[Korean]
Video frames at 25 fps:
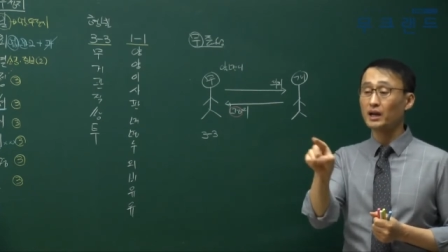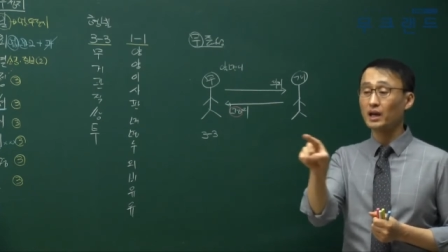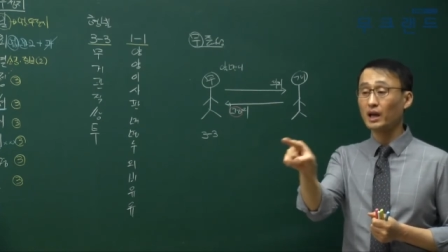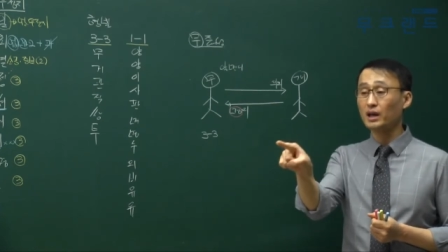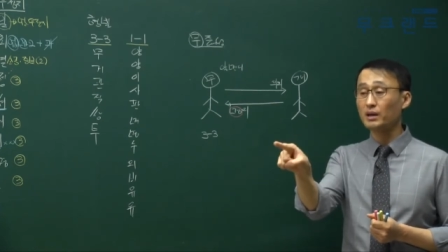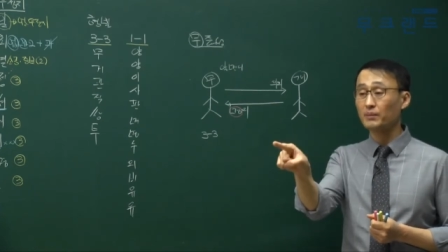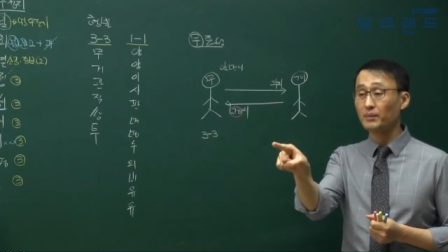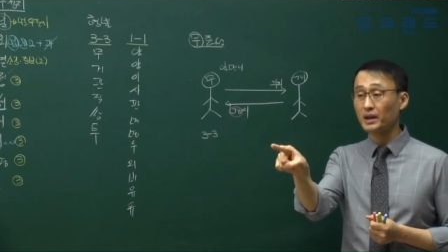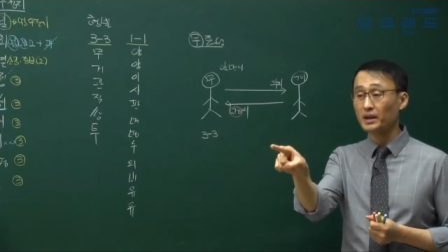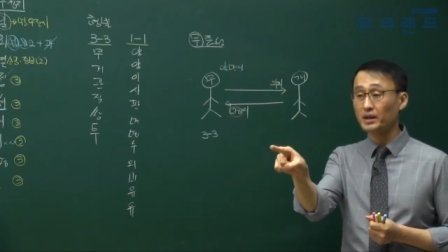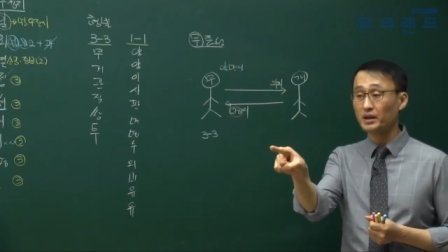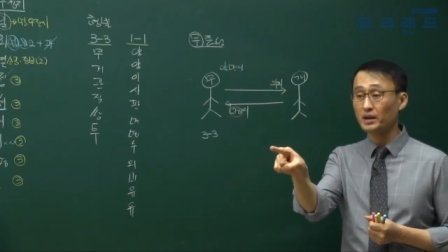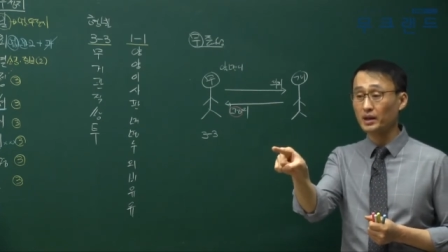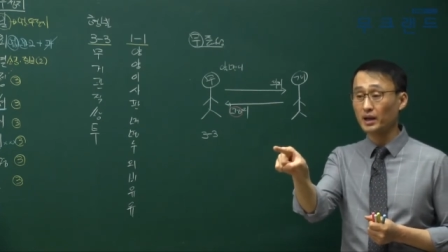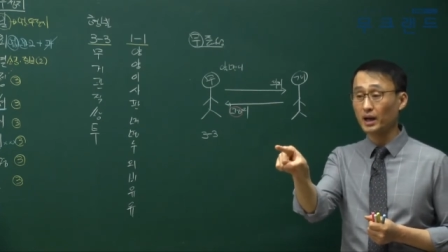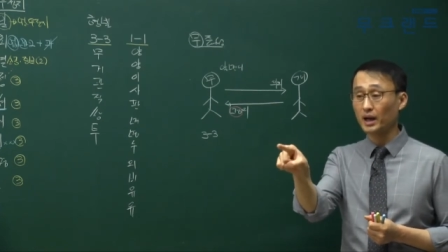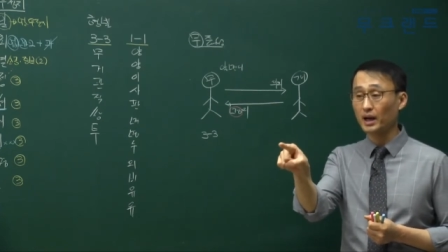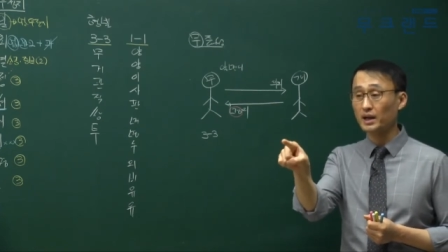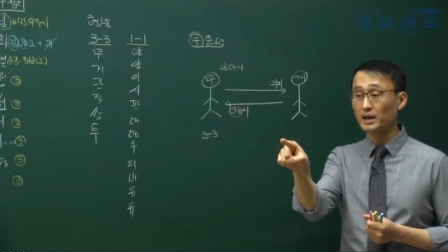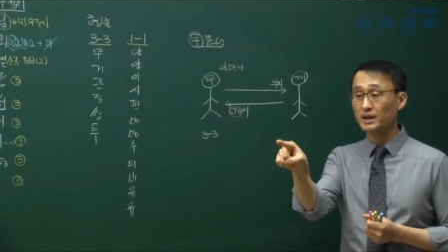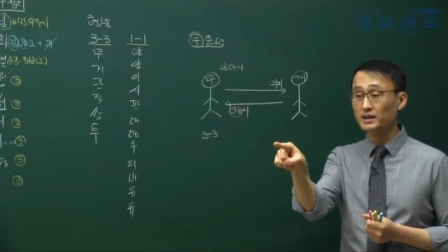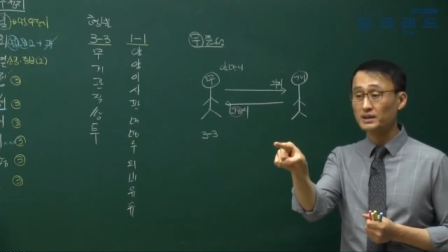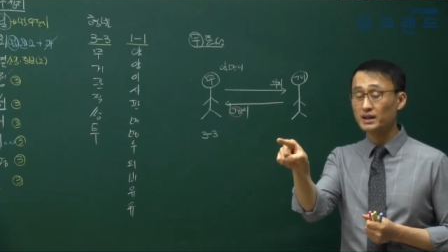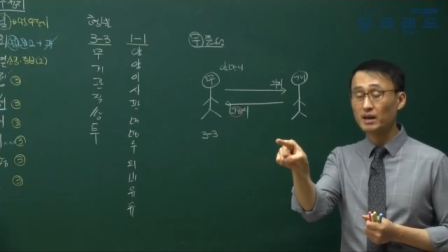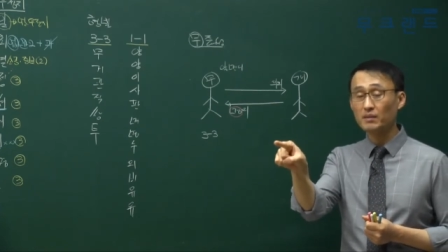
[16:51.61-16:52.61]
걔는 몇 년이야?
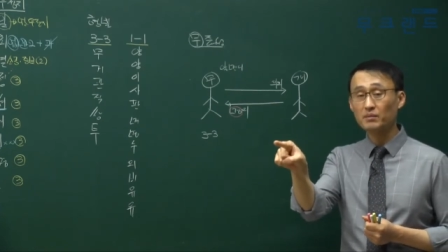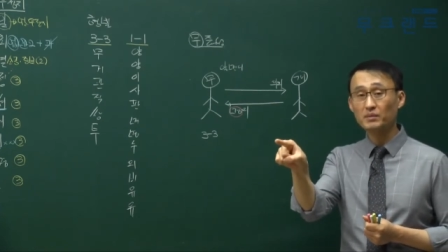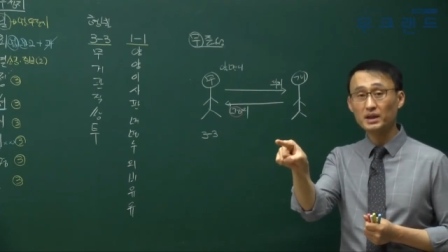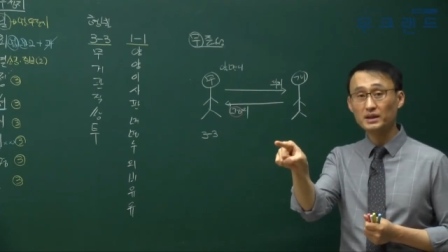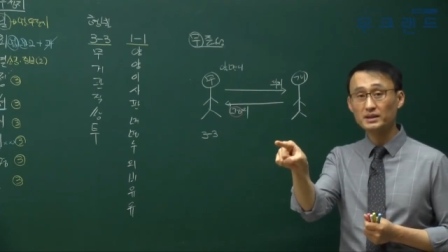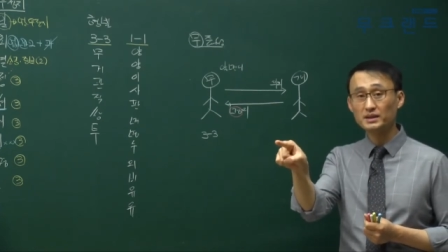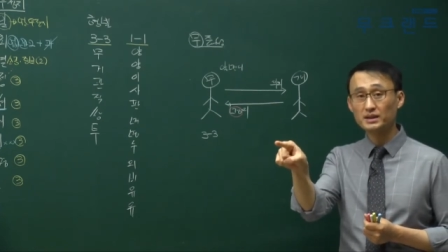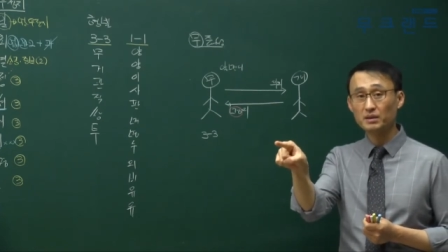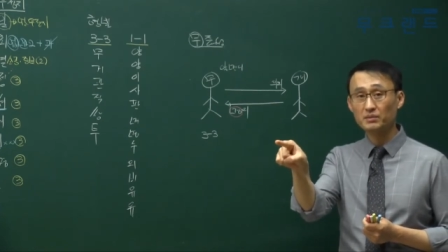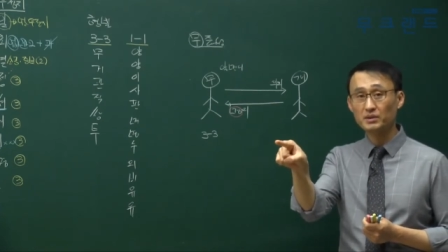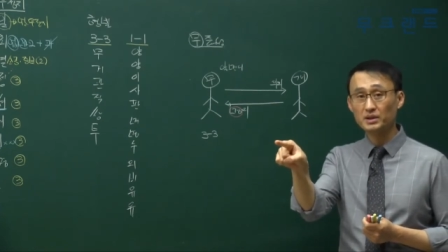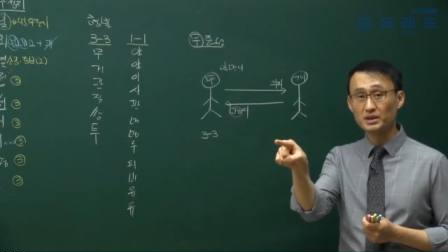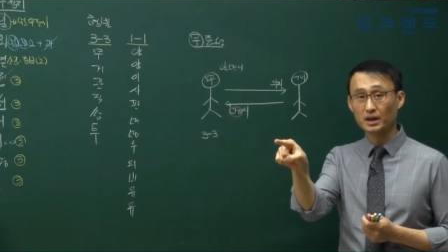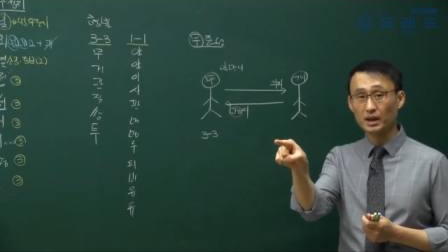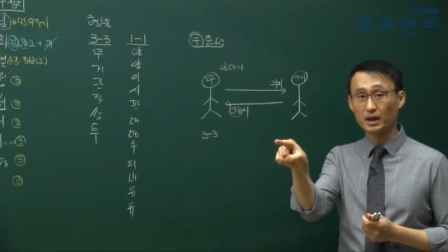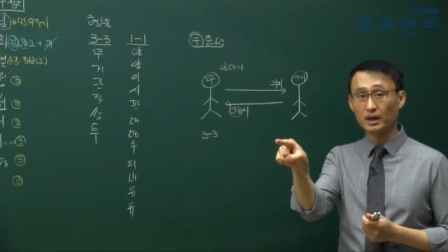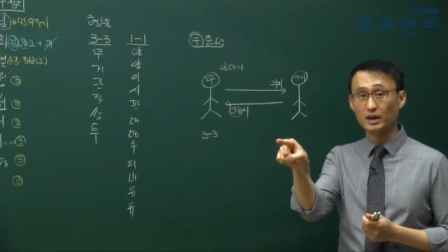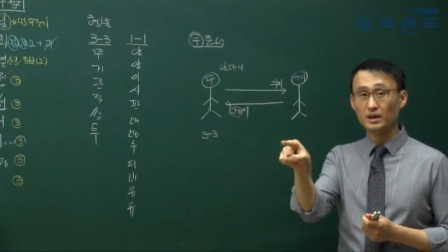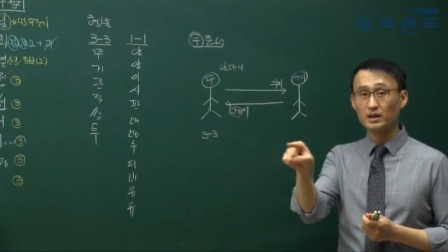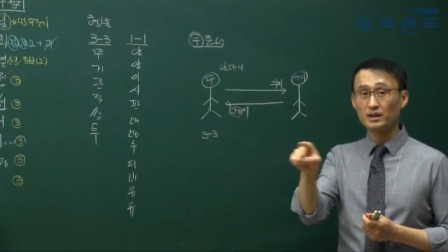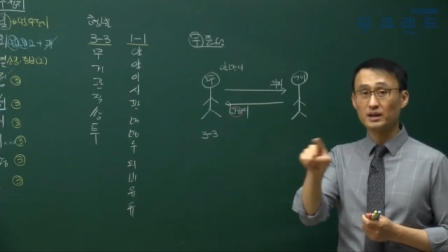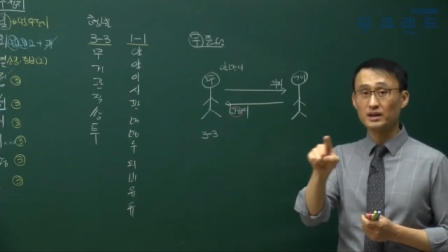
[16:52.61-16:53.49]
3-3이잖아.